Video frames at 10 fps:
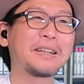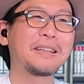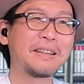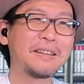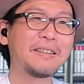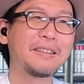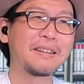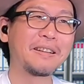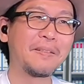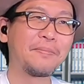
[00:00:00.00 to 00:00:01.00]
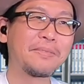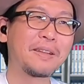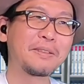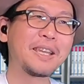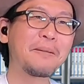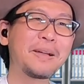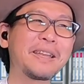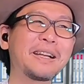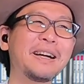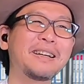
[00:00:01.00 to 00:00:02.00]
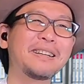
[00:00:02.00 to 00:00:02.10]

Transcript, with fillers: たかななんか。あと、病が